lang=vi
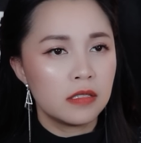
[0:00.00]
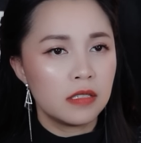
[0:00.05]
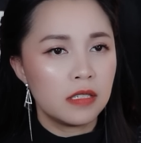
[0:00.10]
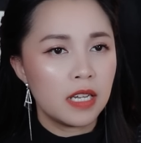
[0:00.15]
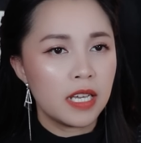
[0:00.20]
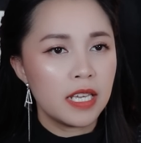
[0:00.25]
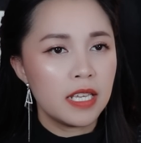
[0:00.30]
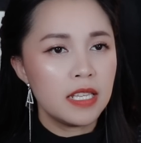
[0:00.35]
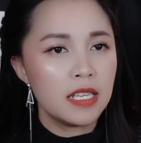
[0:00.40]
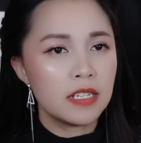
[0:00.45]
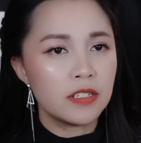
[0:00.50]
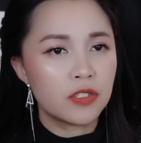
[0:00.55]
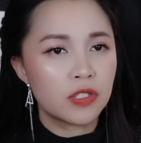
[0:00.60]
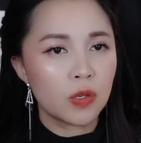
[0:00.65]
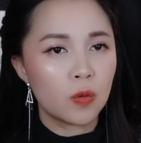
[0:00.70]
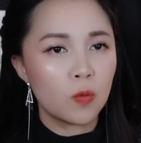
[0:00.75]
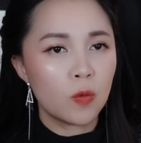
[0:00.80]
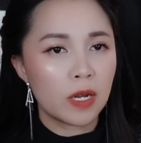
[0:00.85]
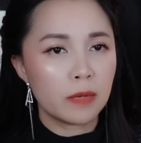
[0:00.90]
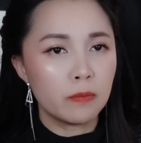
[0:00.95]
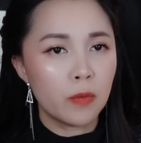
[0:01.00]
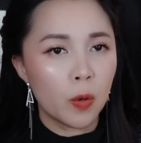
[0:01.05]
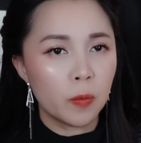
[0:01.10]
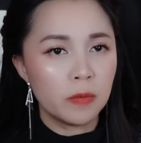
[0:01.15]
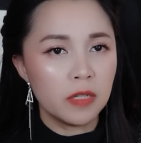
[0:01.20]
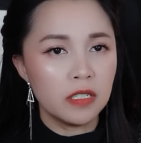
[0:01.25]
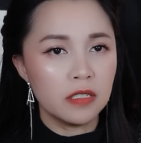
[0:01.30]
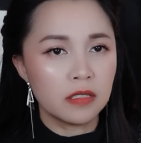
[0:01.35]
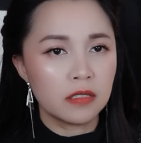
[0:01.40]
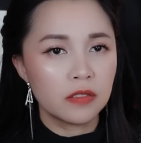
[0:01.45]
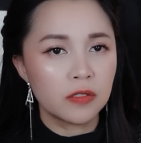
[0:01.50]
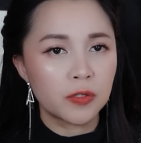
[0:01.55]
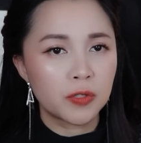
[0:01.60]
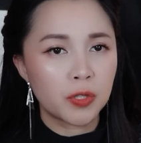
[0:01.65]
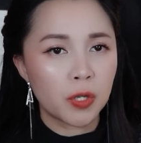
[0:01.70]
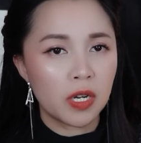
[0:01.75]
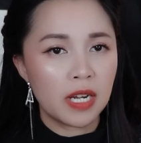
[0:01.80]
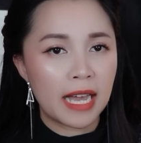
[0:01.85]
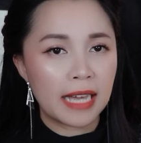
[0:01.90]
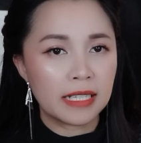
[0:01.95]
Lý nhìn xung quanh một lượt
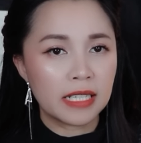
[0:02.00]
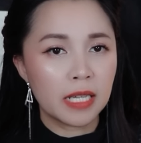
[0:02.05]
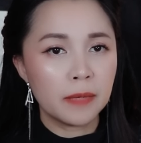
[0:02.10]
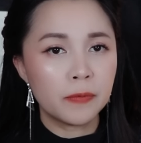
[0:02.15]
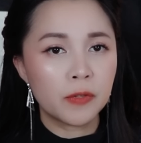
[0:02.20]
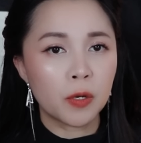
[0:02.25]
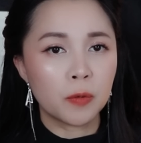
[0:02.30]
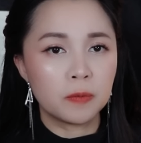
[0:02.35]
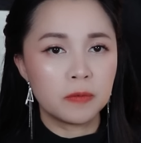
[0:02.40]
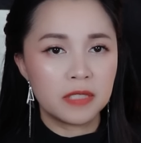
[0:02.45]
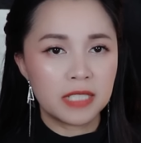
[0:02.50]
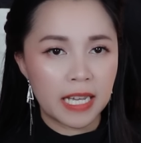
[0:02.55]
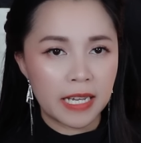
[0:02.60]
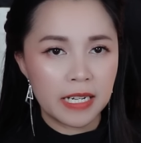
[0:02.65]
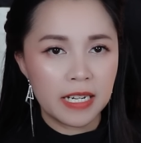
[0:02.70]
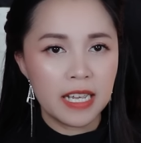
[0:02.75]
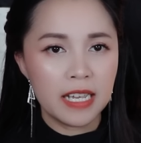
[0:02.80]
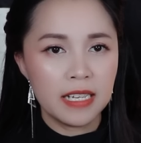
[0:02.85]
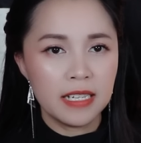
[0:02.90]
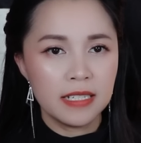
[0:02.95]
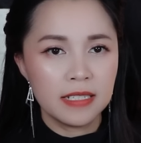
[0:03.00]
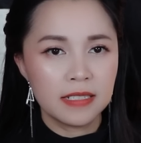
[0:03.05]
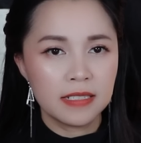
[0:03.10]
rồi lại tiếp tục chạy đi.